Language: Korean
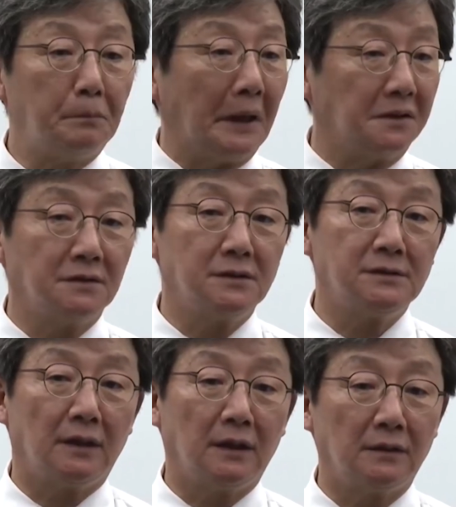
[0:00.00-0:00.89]

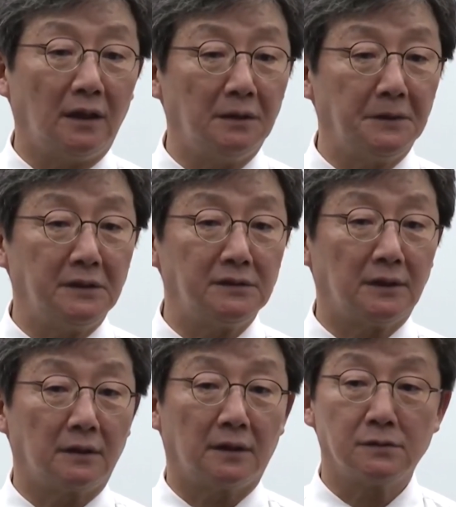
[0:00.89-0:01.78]
바이든이냐
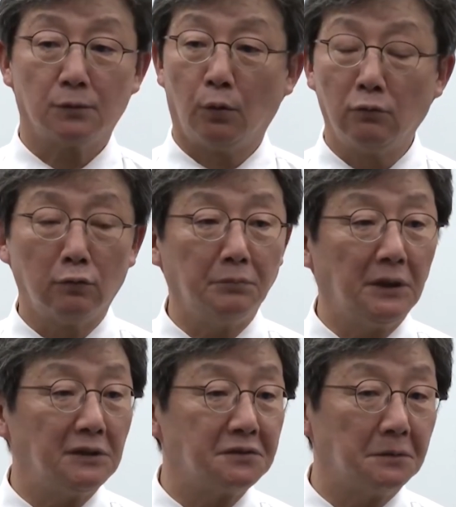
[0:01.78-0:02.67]
날리면이냐를 가지고 온
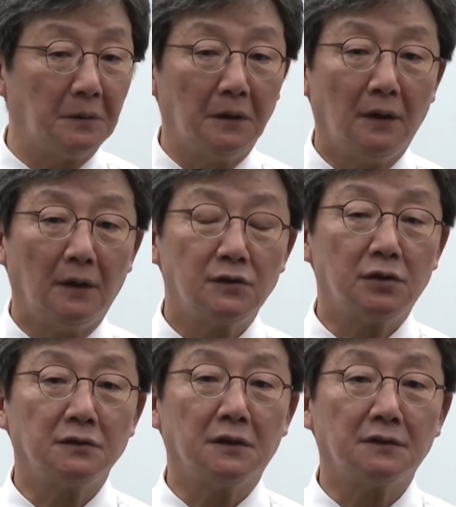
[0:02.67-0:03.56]
국민이 지금
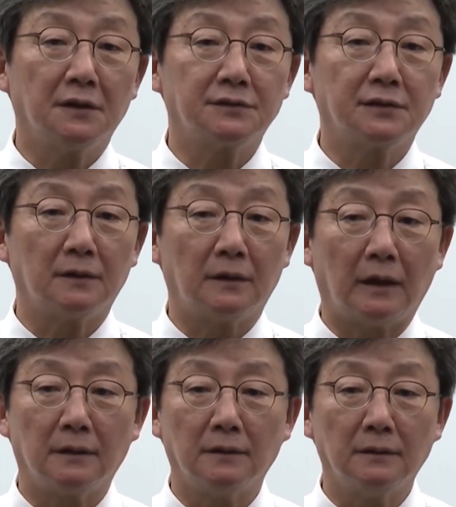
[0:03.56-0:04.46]
청력 테스트를
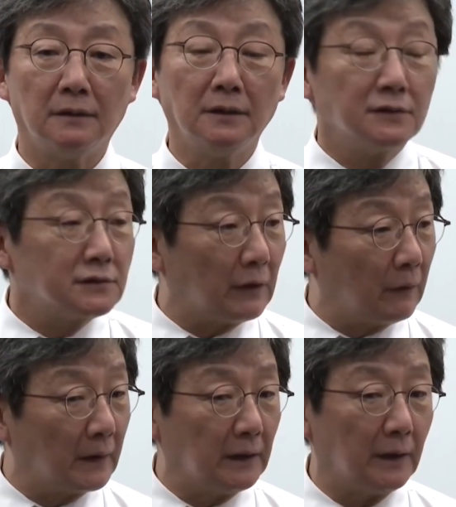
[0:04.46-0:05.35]
하는 이런
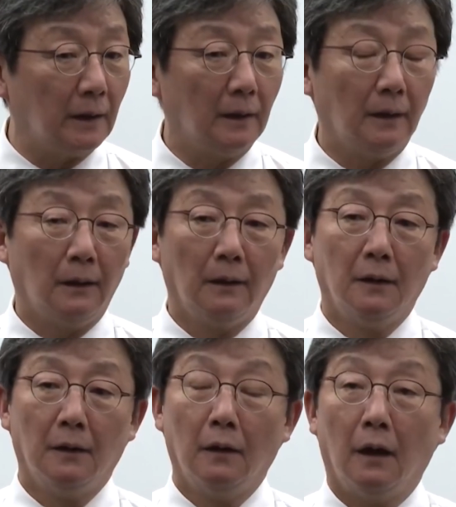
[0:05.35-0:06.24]
상황이
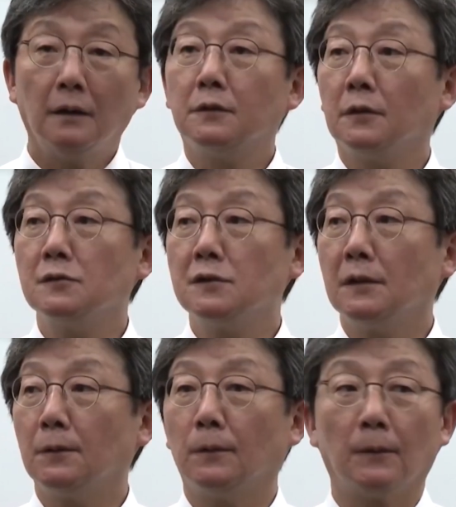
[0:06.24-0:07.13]
아니
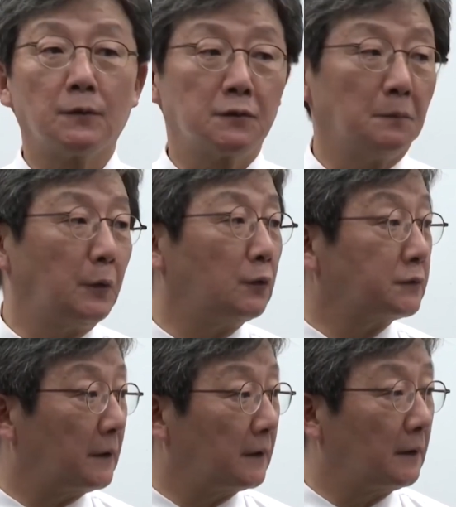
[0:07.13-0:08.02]
경제로 지금 먹고
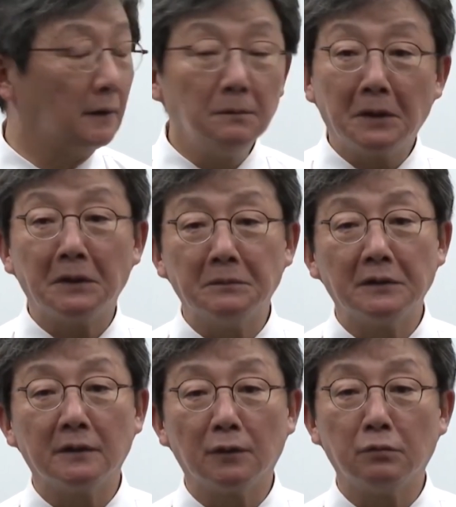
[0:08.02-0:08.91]
살기가 얼마나
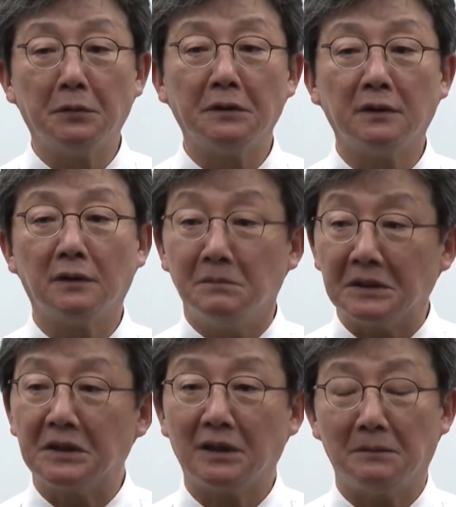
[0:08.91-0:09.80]
힘든데 국민들이
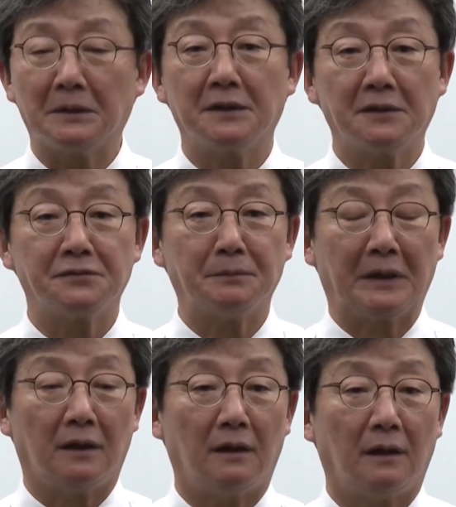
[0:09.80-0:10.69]
얼마나 기가
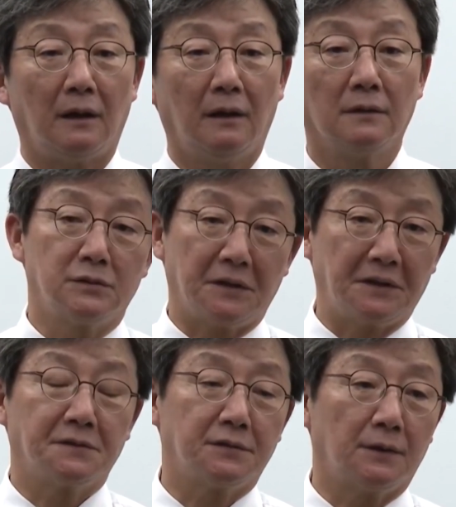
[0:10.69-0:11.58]
막히겠습니까? 그
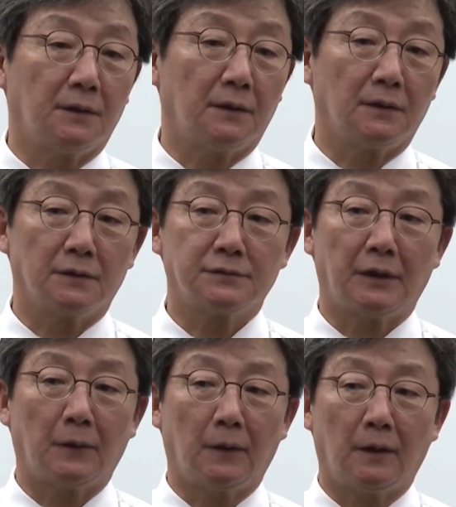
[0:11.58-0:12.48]
자리에서
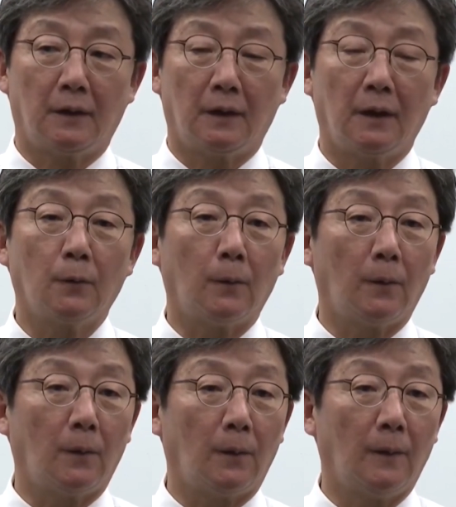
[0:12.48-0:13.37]

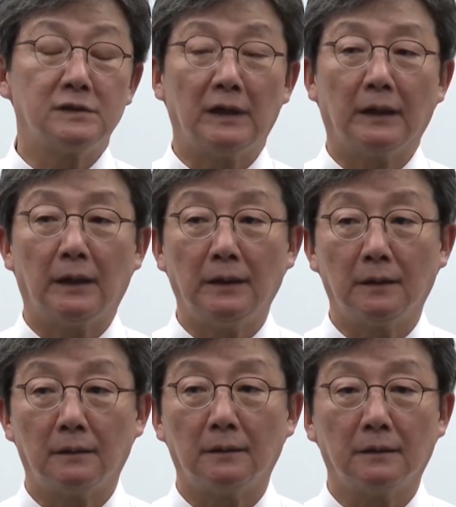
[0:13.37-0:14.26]
사과하고 지나갈
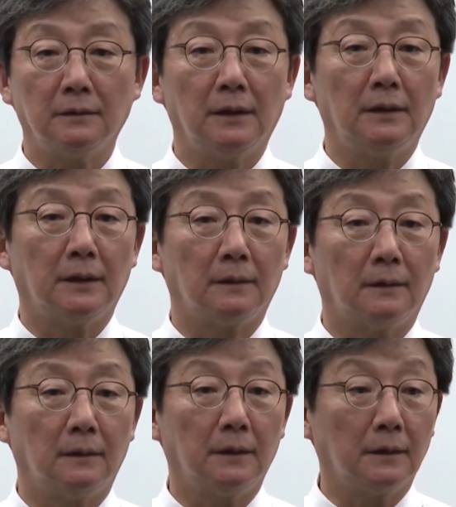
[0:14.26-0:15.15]
일을 끝낼
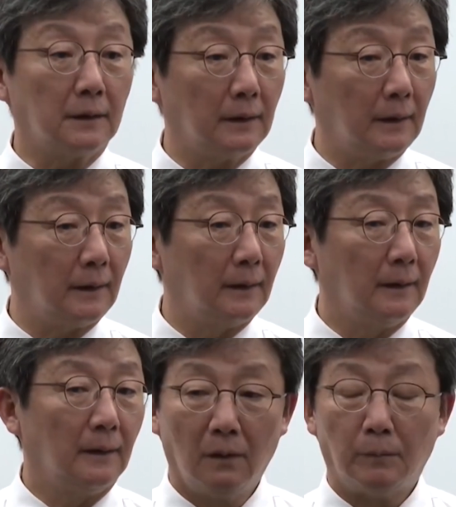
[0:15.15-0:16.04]
일을 이렇게
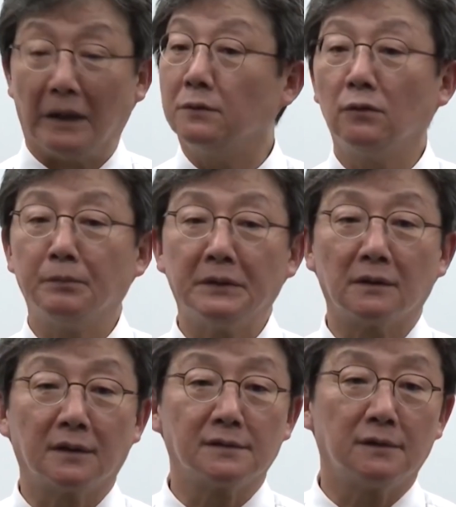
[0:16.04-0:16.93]
많은
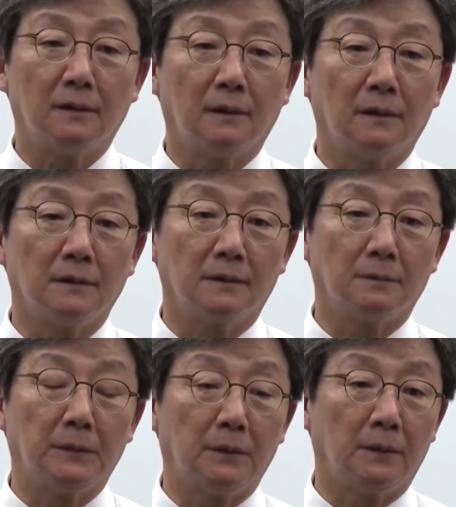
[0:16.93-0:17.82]
국민들께서
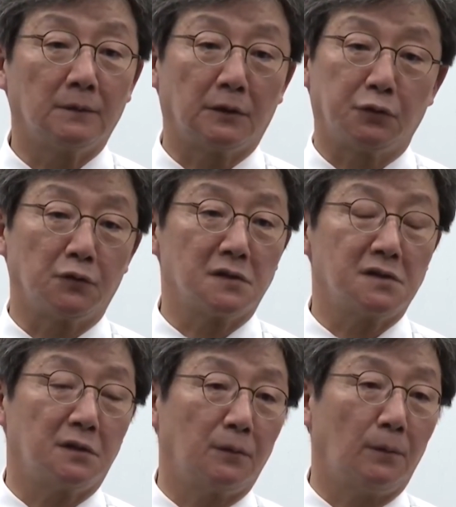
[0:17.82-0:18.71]
이거는 뭐
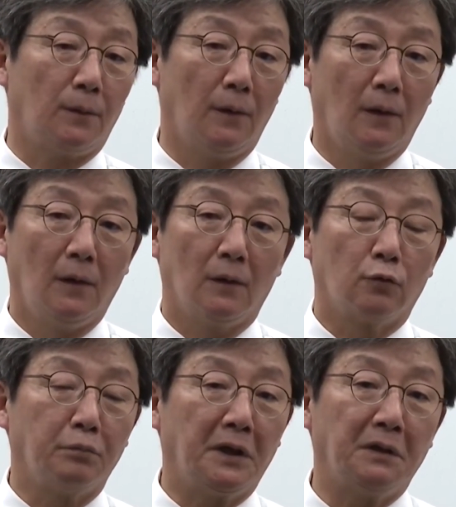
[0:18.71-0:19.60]
대통령실이고
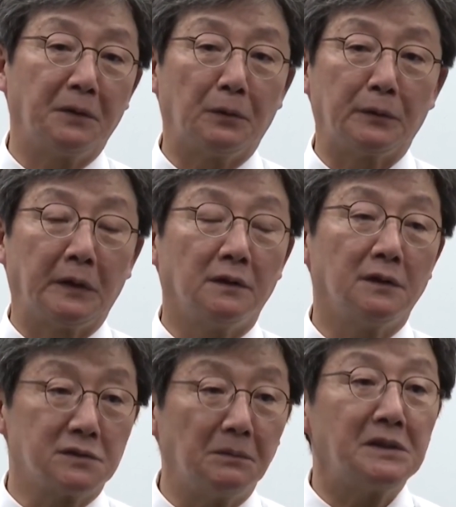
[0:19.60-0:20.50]
국민의힘이고
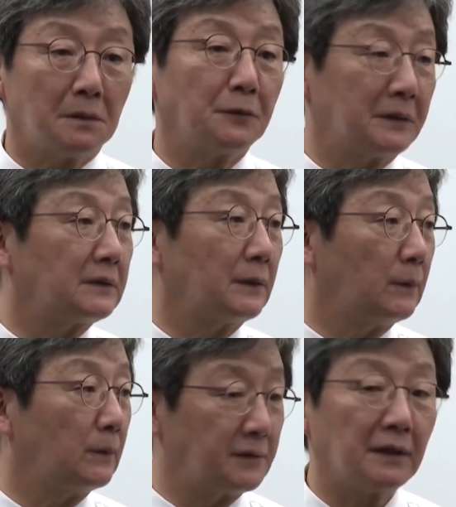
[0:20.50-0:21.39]
대응이 정말
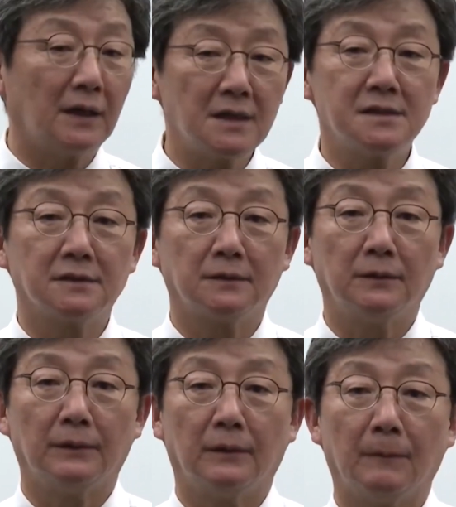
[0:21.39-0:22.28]
잘못됐다고
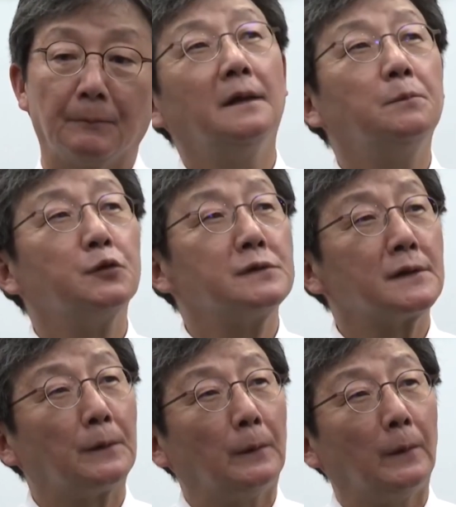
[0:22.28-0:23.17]
생각하시거든요. 이런
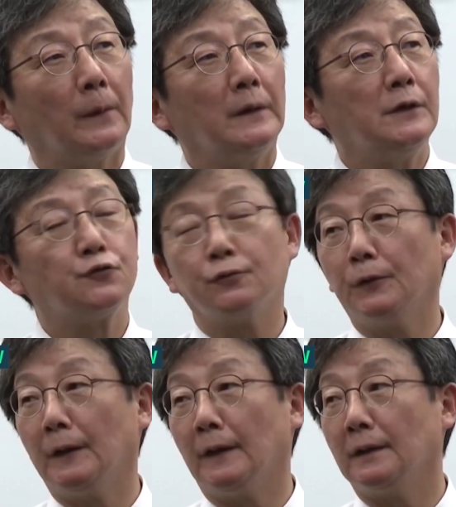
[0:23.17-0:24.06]
문제로 이
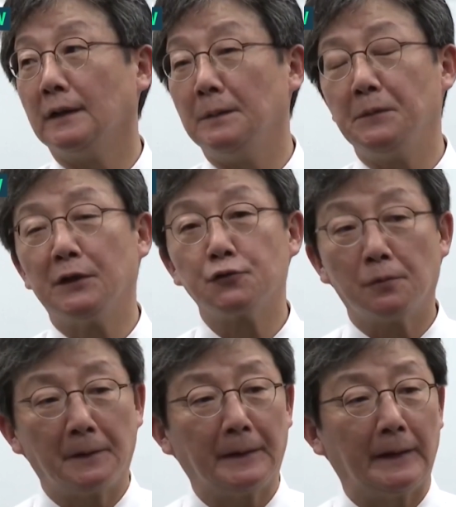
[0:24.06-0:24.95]
중요한 임기
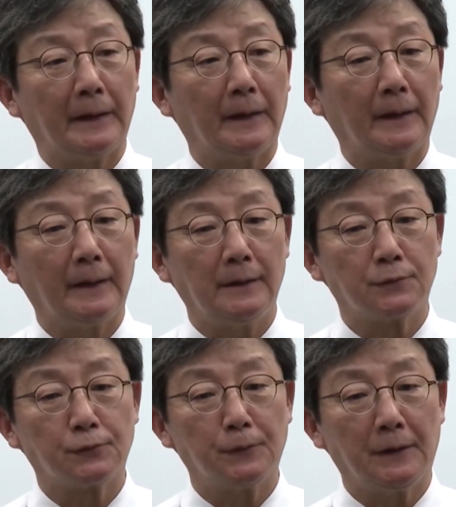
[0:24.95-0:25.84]
초반에 이
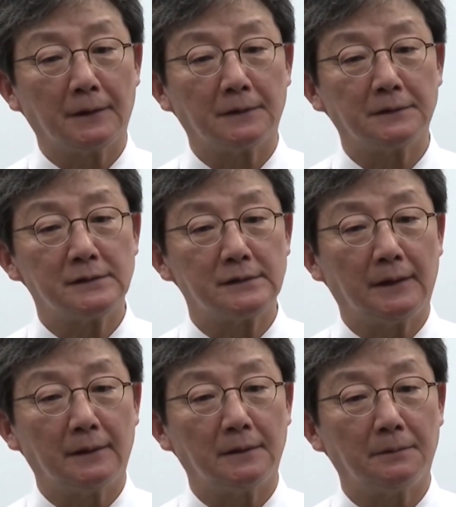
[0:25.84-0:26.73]
중요한
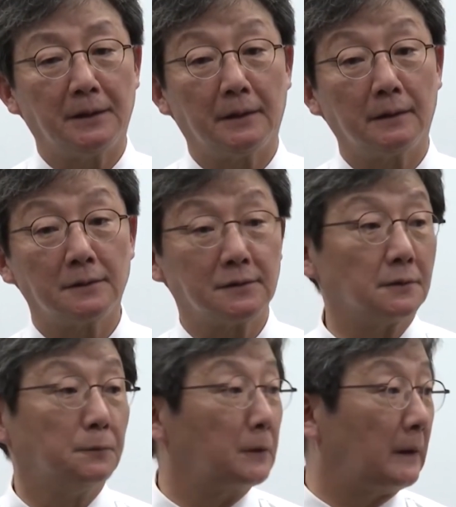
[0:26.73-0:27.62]
시간을 허비하는 게
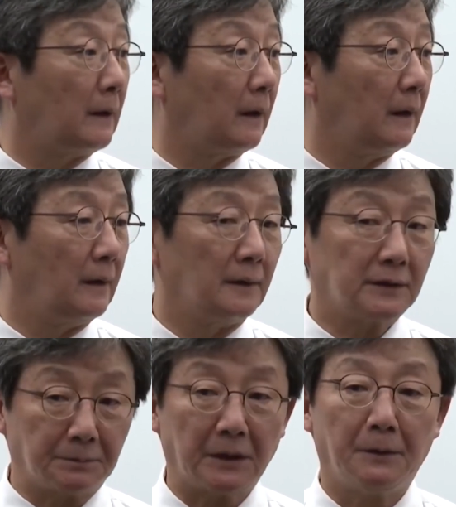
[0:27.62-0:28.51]
저는 너무나
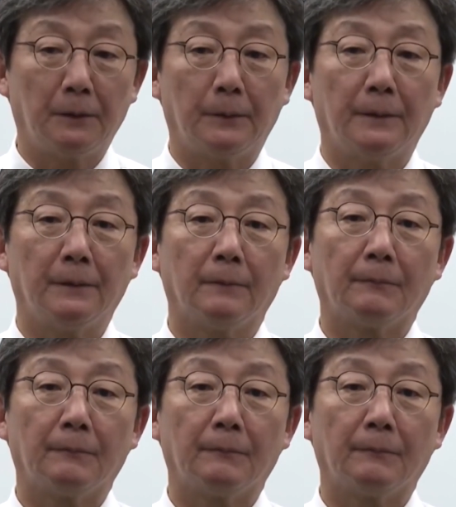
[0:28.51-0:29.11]
답답하고요.